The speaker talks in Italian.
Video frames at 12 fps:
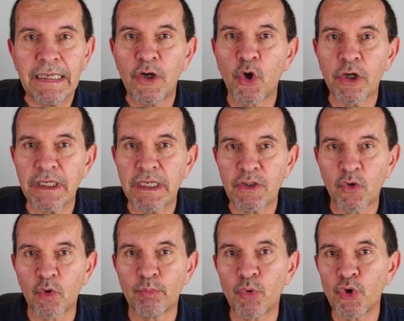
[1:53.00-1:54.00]
che non
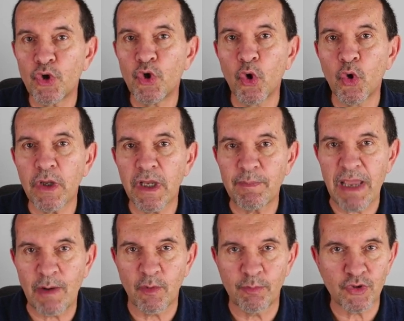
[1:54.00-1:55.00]
richiedono il buio, noi
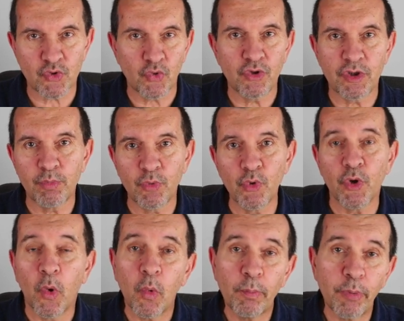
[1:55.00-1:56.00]
abbiamo bisogno di
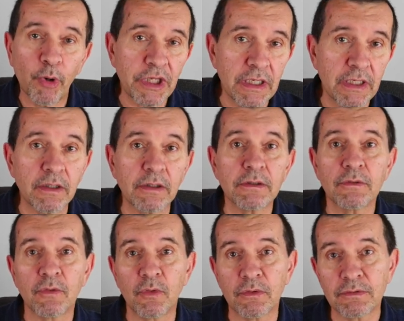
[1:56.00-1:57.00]
buio, un
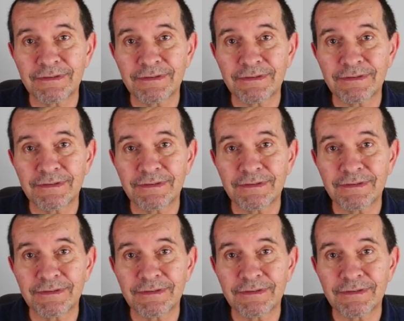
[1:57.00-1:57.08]
pochino,